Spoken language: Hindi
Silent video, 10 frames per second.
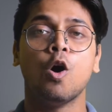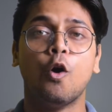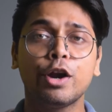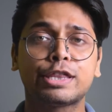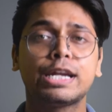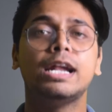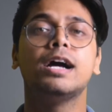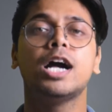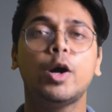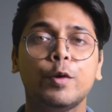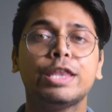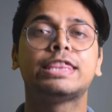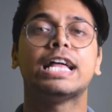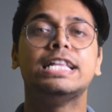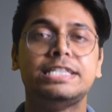और श्रीलंका को
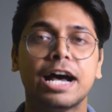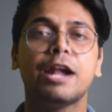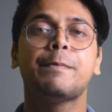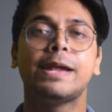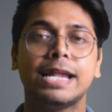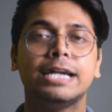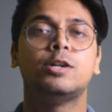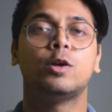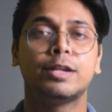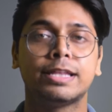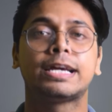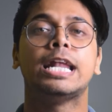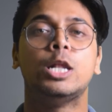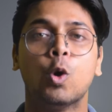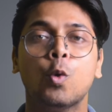इस साल 4 बिलियन डॉलर तक के
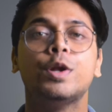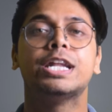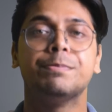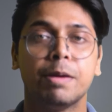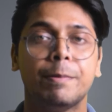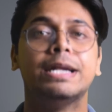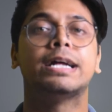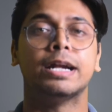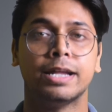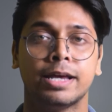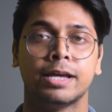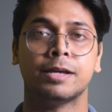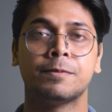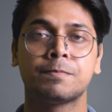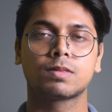लोन रिपेमेंट करने
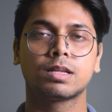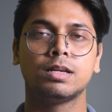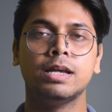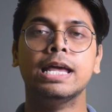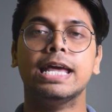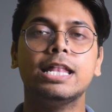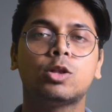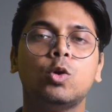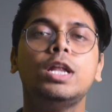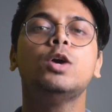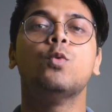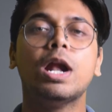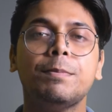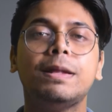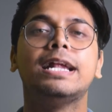हैं इंक्लूडिंग
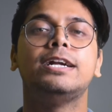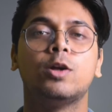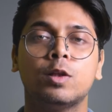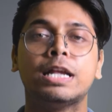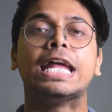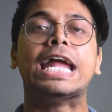1 बिलियन डॉलर